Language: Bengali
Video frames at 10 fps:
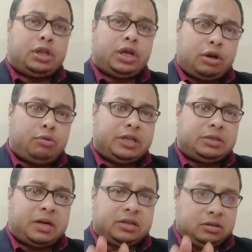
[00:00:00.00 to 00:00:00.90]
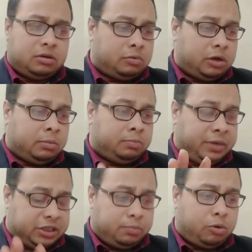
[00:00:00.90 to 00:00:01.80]
অর্ধেকেরও বেশিরভাগ তৃণমূল
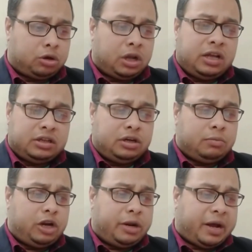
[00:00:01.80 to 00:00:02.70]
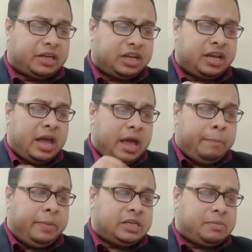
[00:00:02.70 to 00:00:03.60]
বেশি ভোট তৃণমূলের বাক্সে
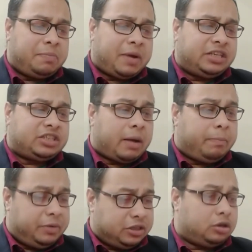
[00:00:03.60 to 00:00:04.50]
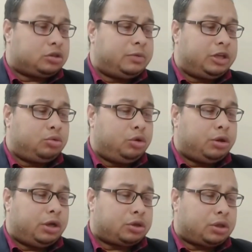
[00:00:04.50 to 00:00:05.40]
বিজেপি পায় ছাব্বিশ দশমিক দুই
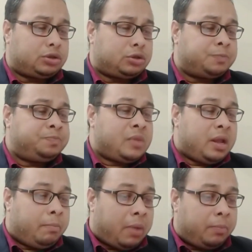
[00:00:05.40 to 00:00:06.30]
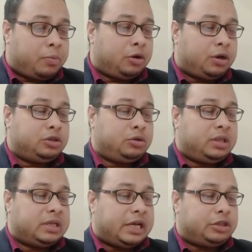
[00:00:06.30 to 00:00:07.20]
নয় শতাংশ বামফ্রন্টের
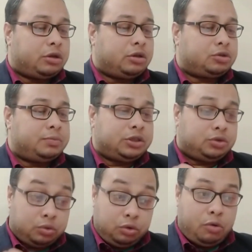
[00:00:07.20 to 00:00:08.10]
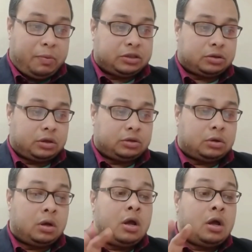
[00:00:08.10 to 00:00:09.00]
ঝুলিতে যায় ছয় দশমিক শূন্য পাঁচ
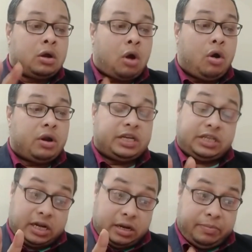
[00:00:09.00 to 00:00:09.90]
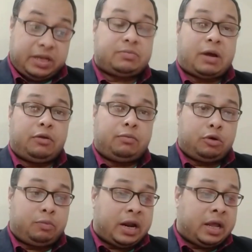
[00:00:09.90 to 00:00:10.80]
শতাংশ কংগ্রেস সেখানে বেশ ভালো
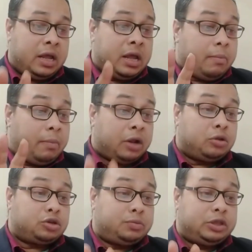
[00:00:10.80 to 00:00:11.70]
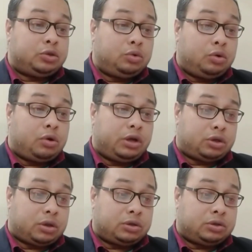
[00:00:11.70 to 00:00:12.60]
ভোট বাড়ায় বারো দশমিক শূন্য
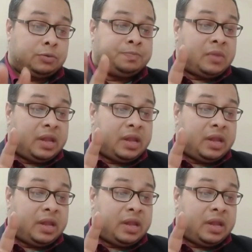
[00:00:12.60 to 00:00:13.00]
নয় শতাংশ